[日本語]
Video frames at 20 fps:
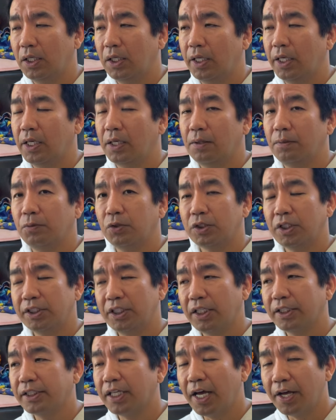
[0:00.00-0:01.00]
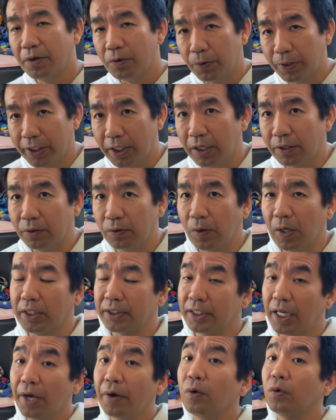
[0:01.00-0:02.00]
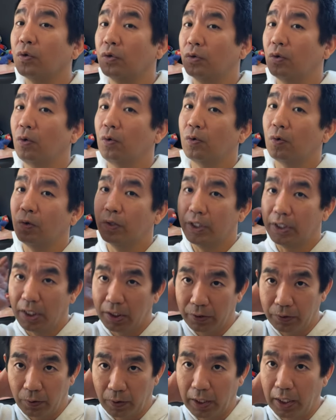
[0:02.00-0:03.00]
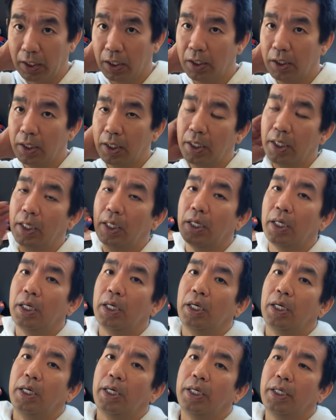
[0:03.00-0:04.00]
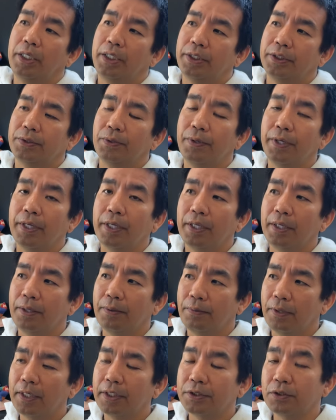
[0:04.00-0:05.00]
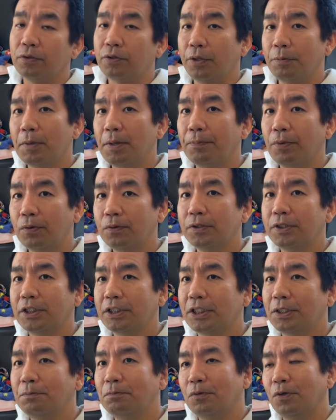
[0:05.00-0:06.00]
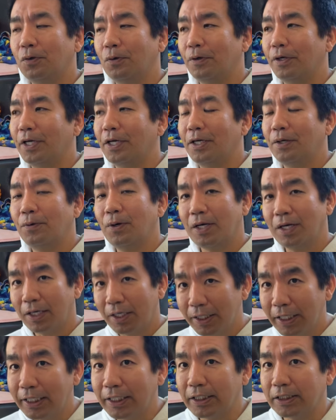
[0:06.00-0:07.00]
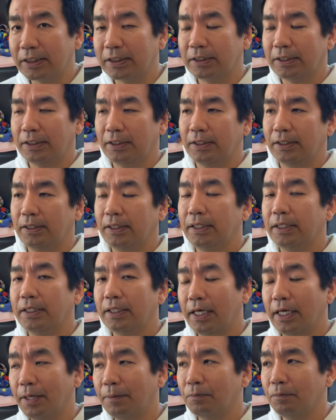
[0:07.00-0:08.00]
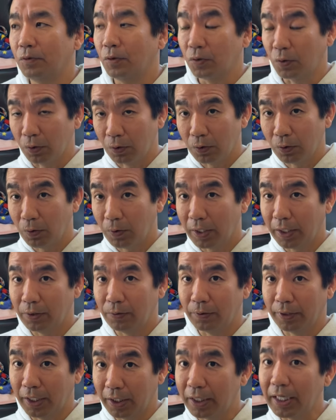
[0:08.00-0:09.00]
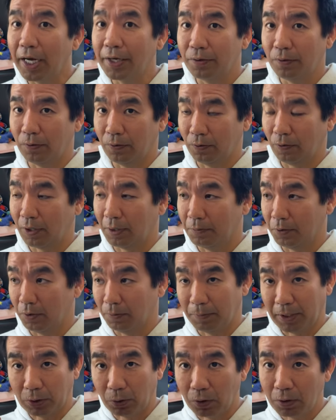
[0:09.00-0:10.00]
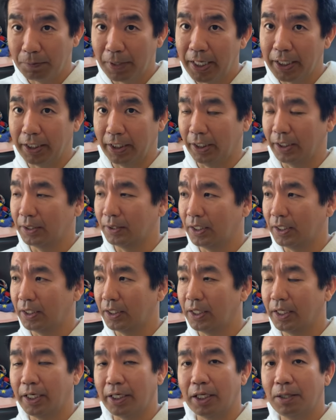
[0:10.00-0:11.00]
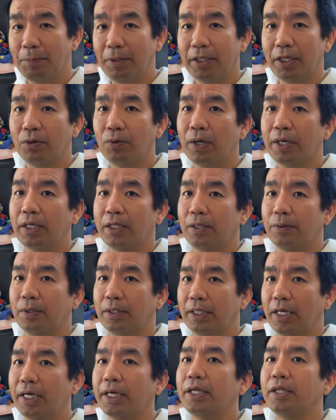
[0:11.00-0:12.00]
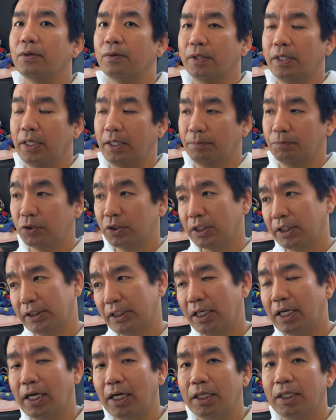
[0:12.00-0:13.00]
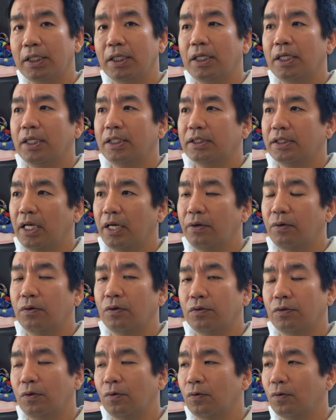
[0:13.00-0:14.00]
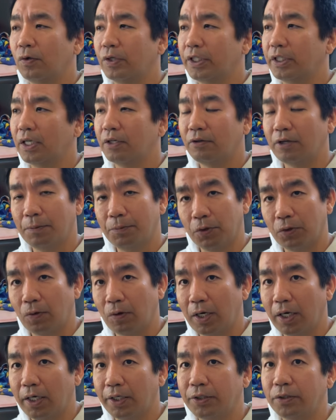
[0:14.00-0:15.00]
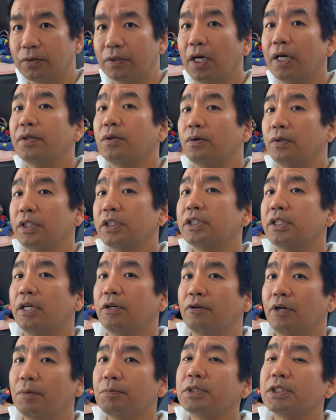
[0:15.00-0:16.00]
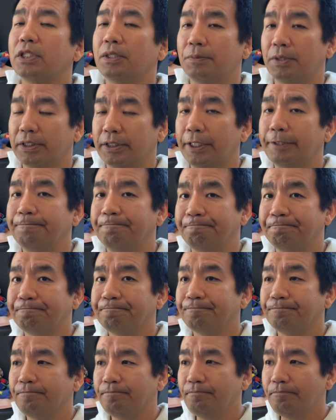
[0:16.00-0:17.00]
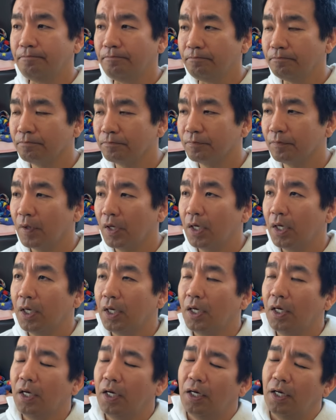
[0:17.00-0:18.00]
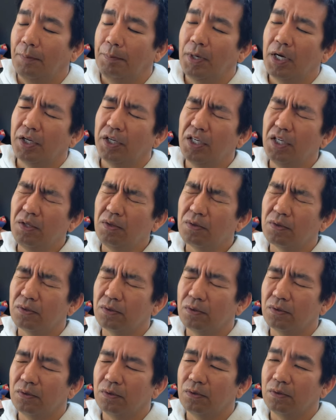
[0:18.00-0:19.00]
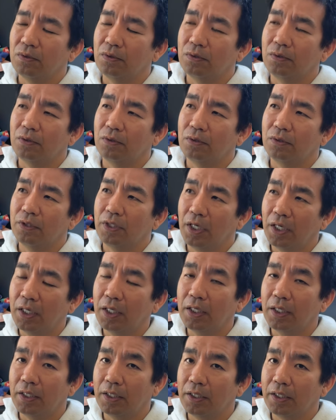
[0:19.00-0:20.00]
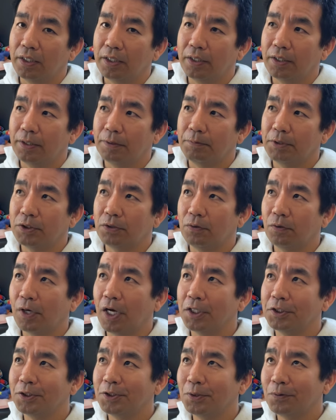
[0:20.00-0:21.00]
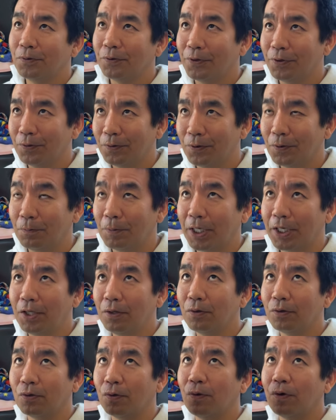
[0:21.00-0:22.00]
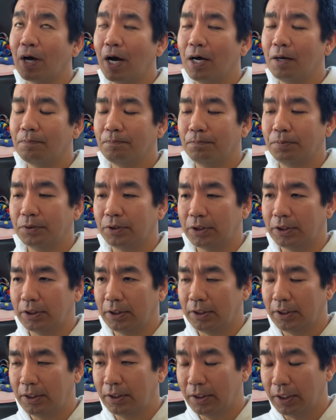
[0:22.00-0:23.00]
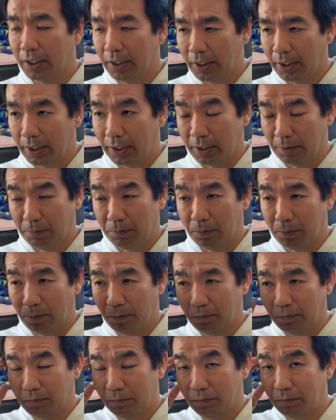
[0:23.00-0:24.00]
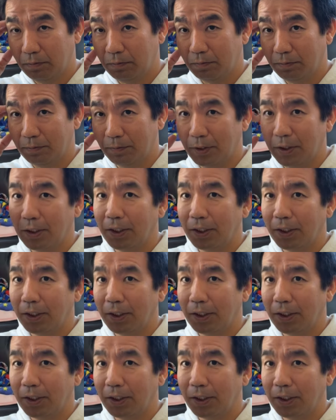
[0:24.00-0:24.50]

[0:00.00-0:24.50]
えー、もしかしたら最後になるのか、最後の投稿になるのか、えー、それはちょっと今僕自身もわ、えー、からないです。はい、もうこの動画の、ね、タイトルとかも、まあ、撮る前に、え決めてるわけではないので、もしかしたら最後の投稿になるかもとかいうタイトルにしてるかもしれません。うん。まあ昨日ね、まあ、ちょっと感情を言うと、まあ、昨日動画アップして、うん